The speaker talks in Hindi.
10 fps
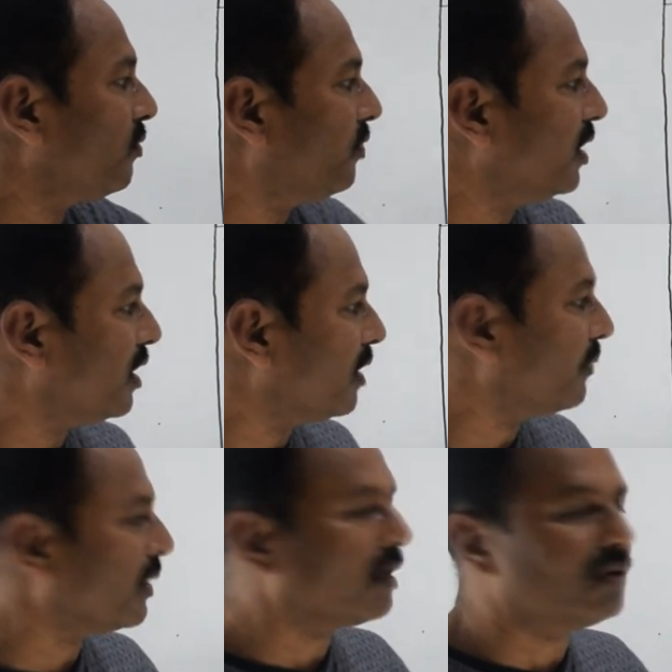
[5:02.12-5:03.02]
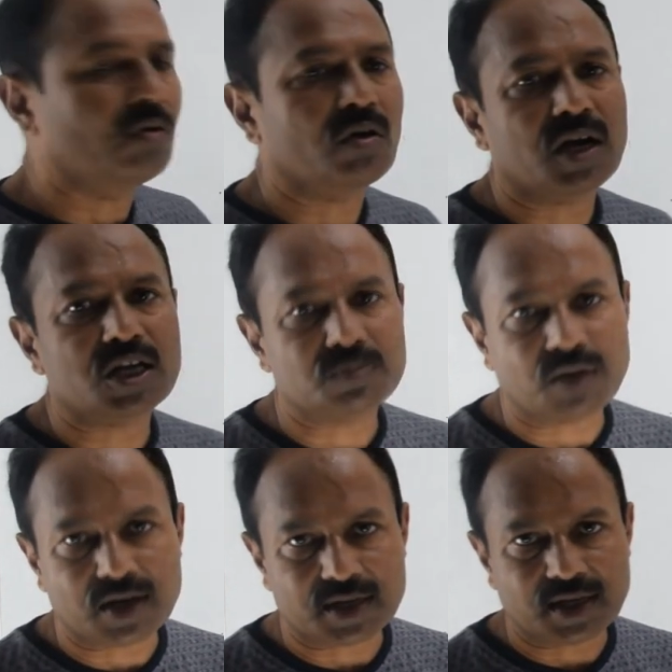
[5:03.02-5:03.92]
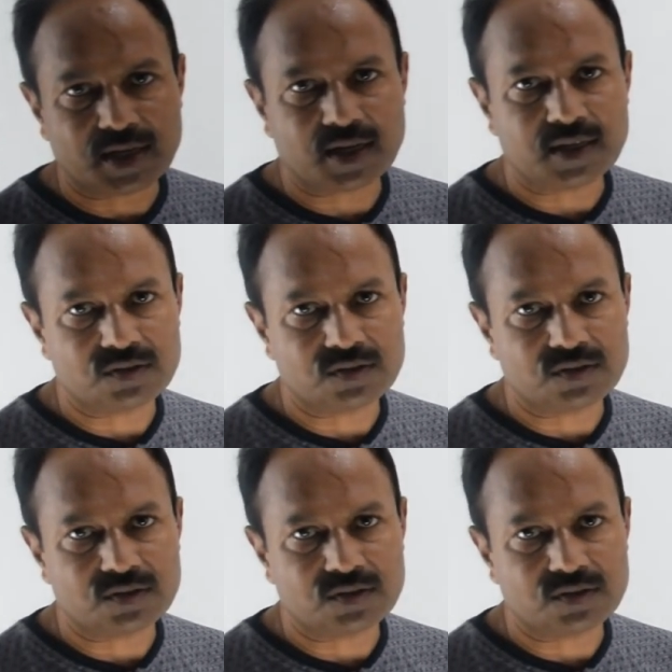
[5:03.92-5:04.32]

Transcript: फिर नो कास्ट बार लिखने की